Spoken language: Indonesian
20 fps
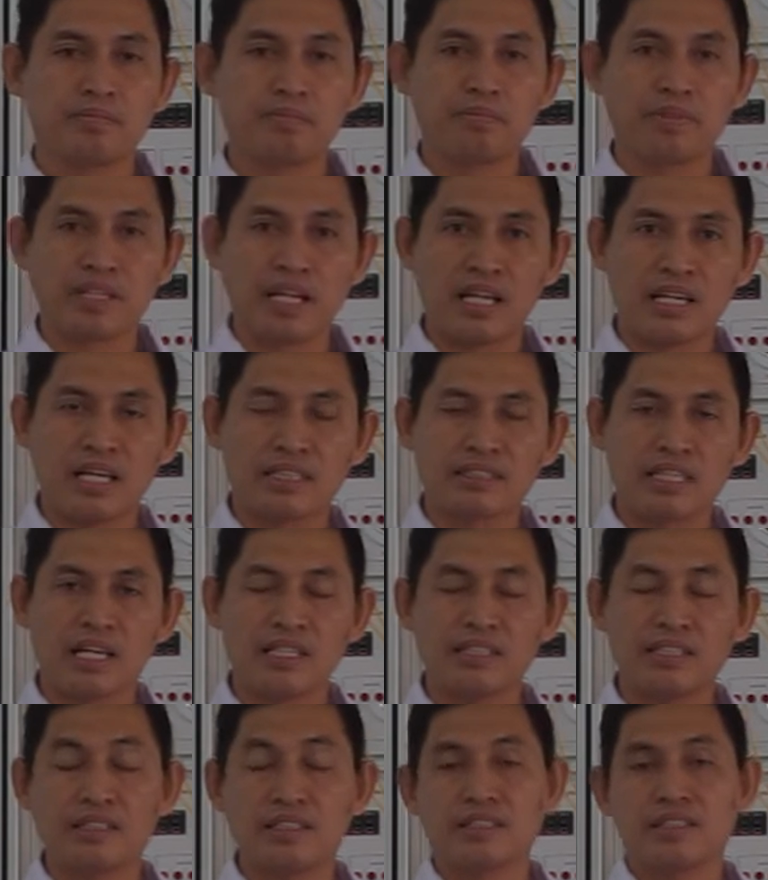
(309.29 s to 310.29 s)

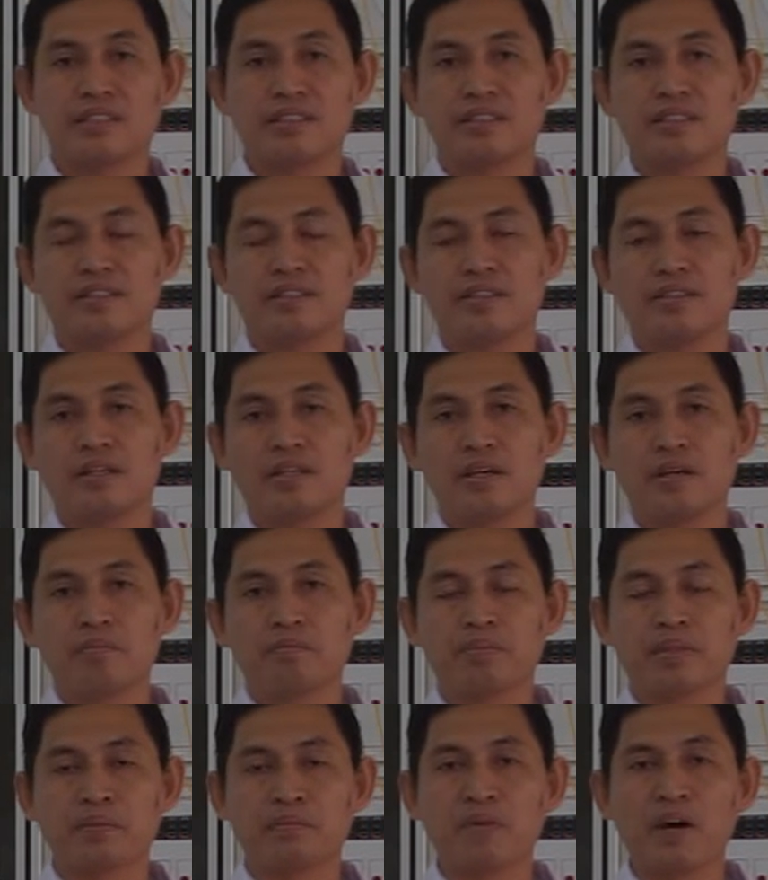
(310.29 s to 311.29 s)
peralatan
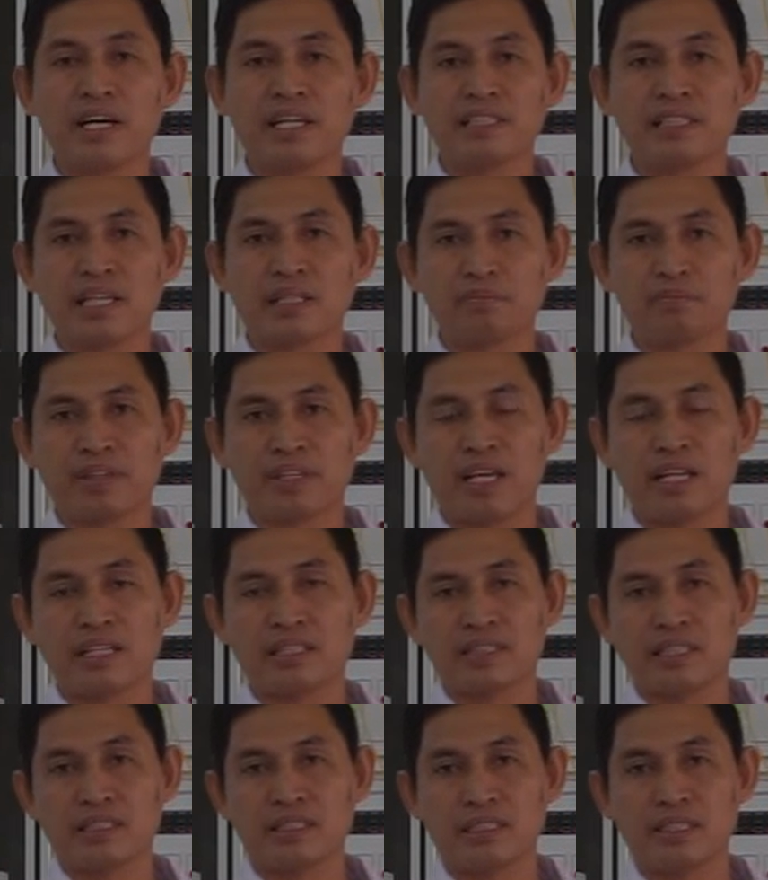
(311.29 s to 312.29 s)
perbaikan
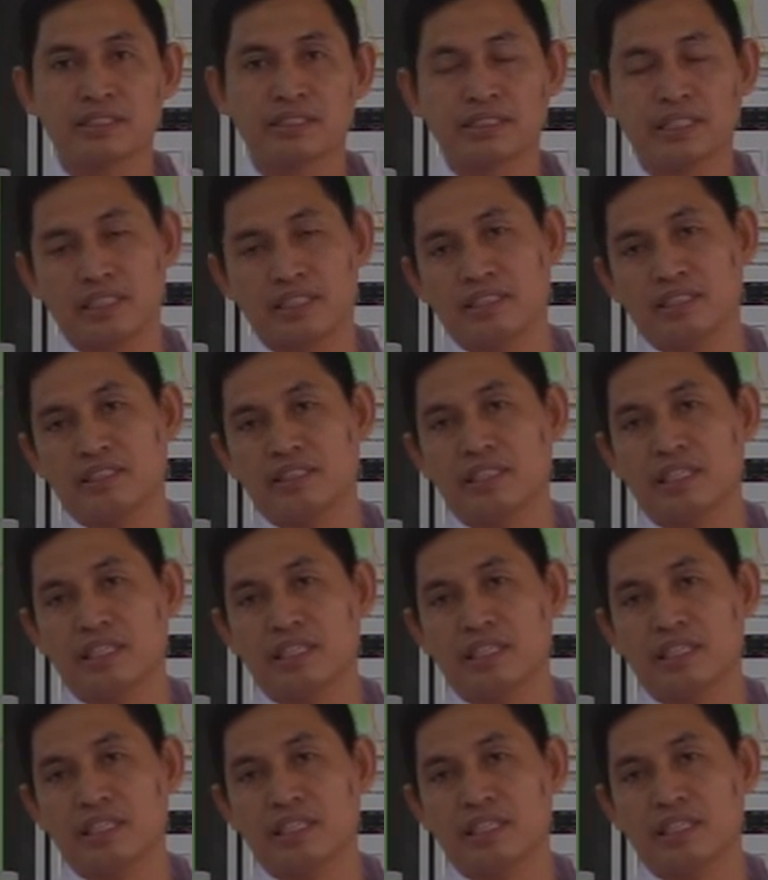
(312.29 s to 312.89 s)
peralatan listrik.